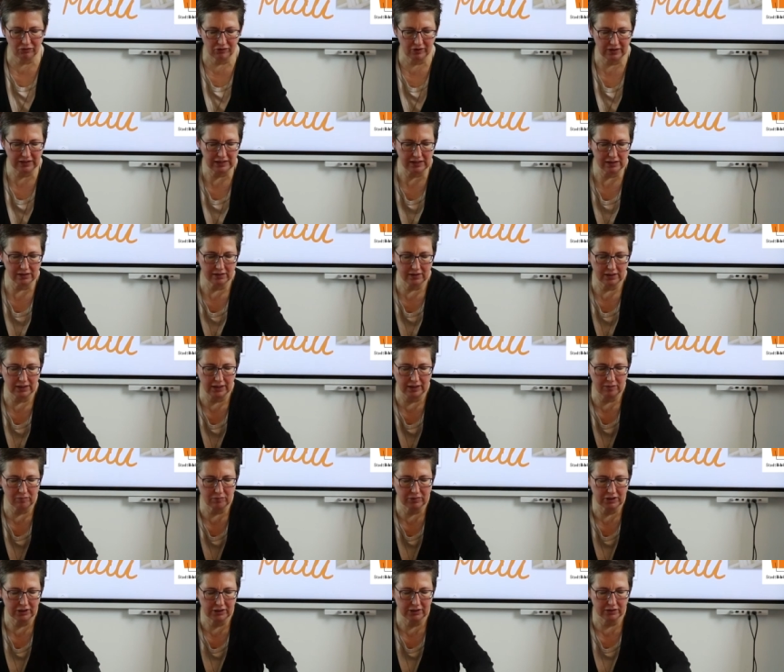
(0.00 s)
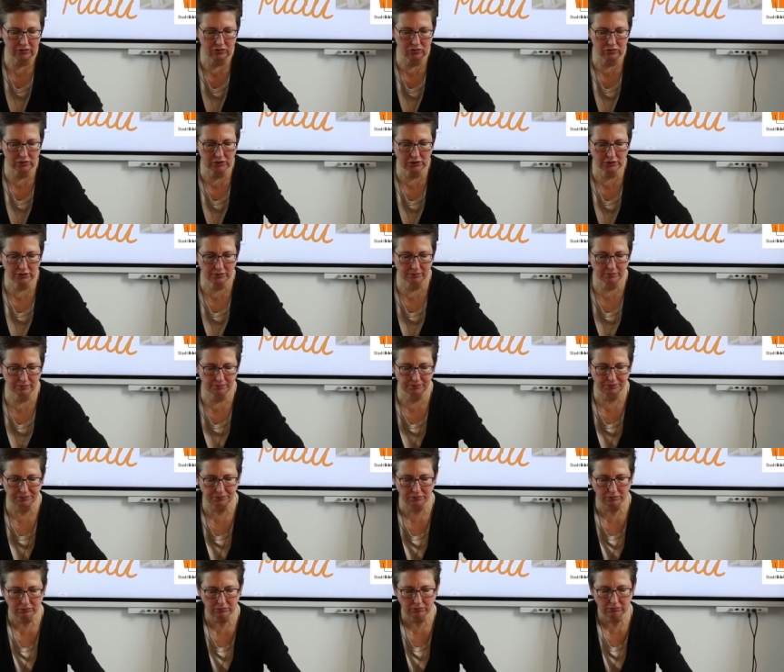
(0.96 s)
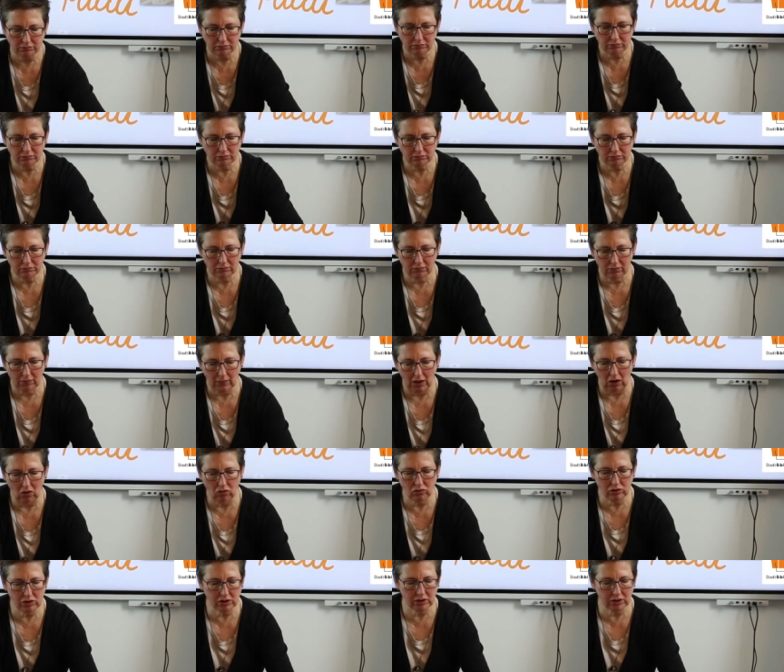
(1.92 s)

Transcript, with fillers: fädeln die einmal hier durch und